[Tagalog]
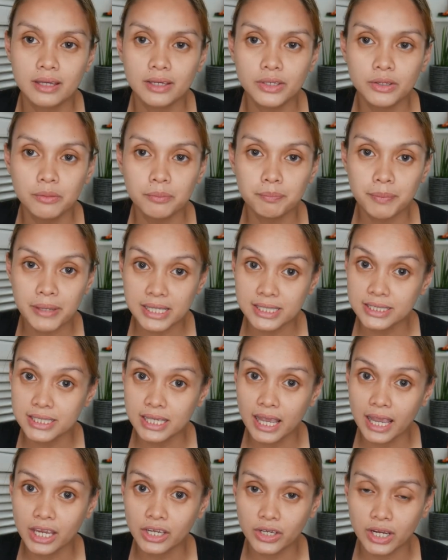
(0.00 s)
yung
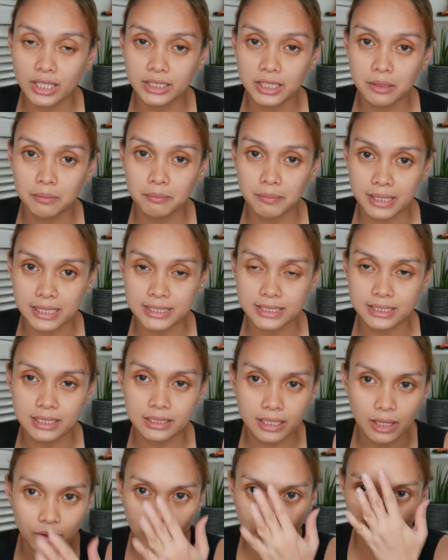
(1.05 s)
Pixie Hydrating Mist
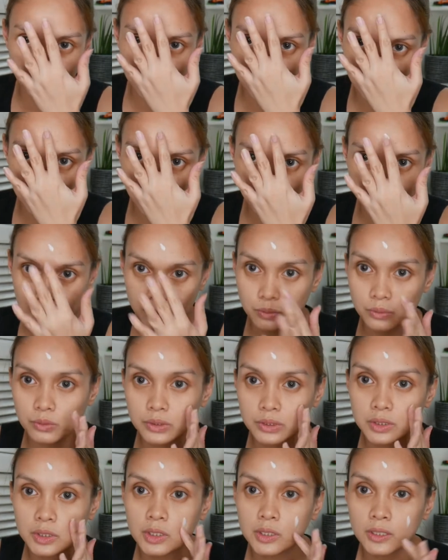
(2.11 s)
that I always
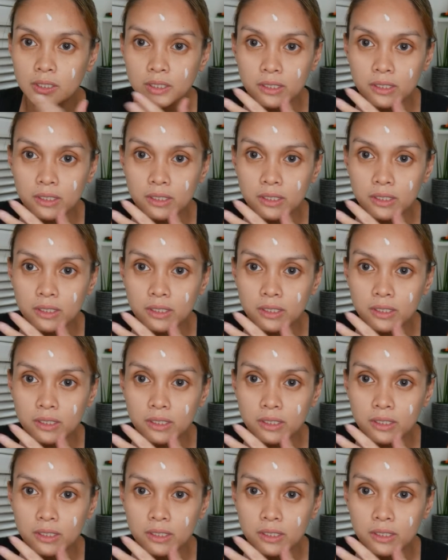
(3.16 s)
use,